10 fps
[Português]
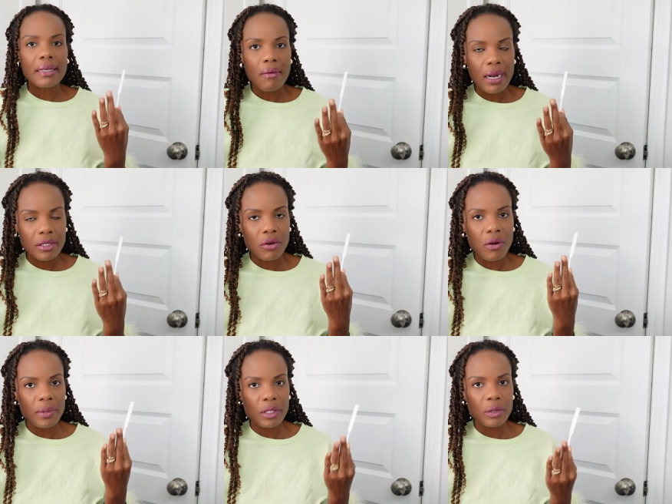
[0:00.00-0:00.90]
aquático,
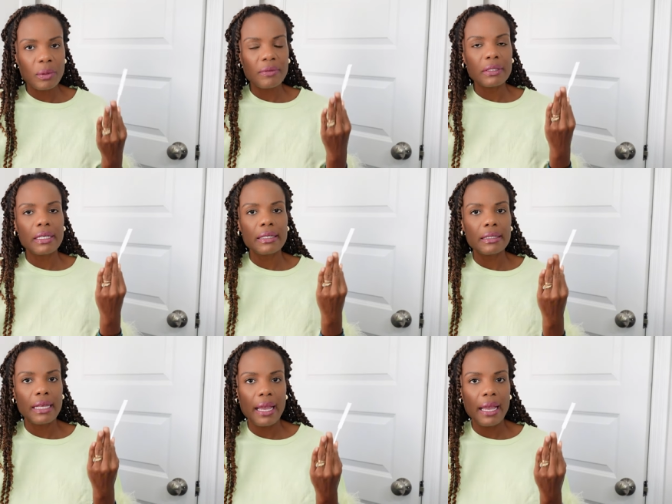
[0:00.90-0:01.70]
como eu disse para vocês,